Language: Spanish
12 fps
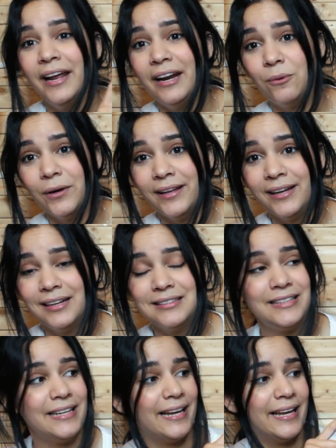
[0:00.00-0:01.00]
Recuerdan que
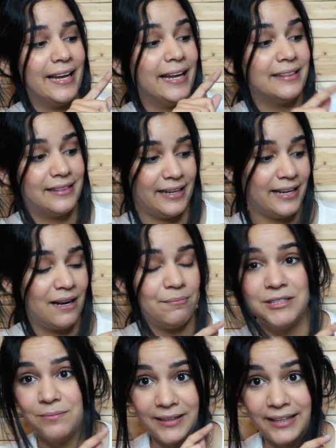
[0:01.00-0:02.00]
les dije que entré a la
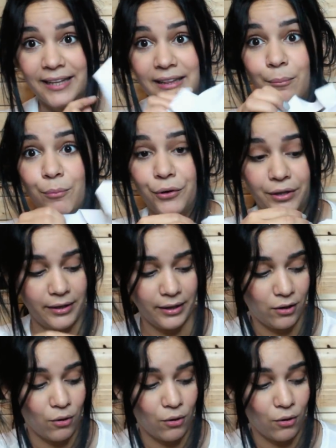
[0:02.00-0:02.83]
misma tienda porque